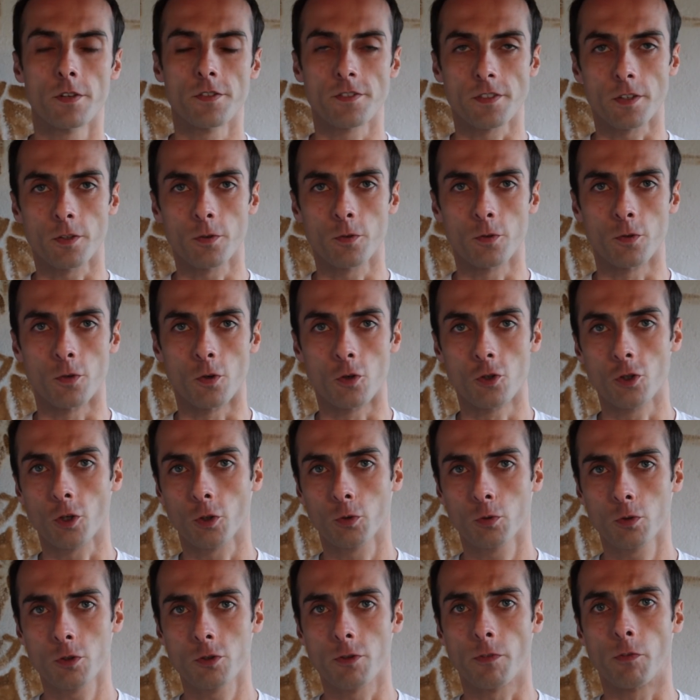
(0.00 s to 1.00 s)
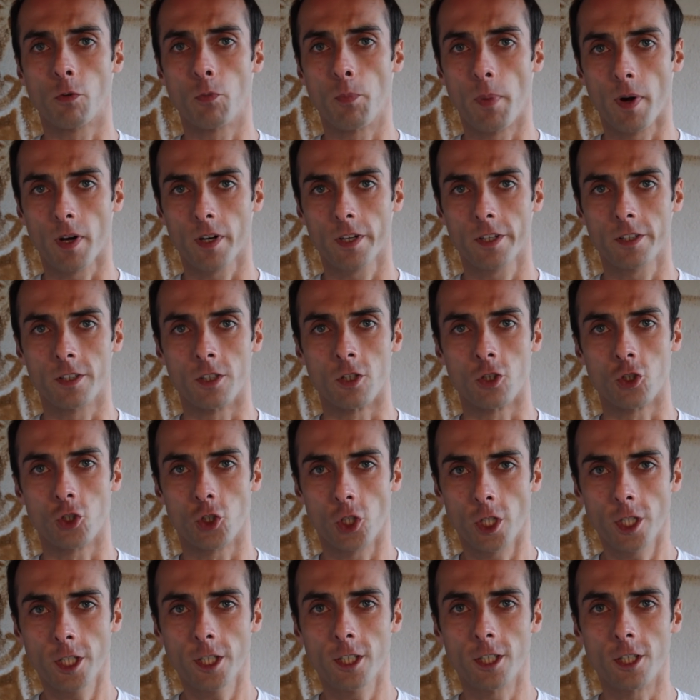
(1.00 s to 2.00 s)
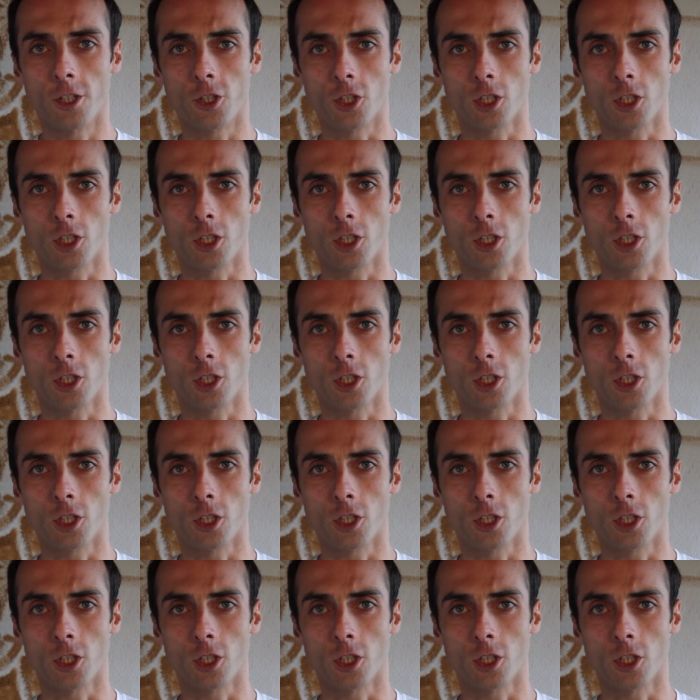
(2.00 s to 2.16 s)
Salut, aujourd'hui je vais vous parler d'un génie de la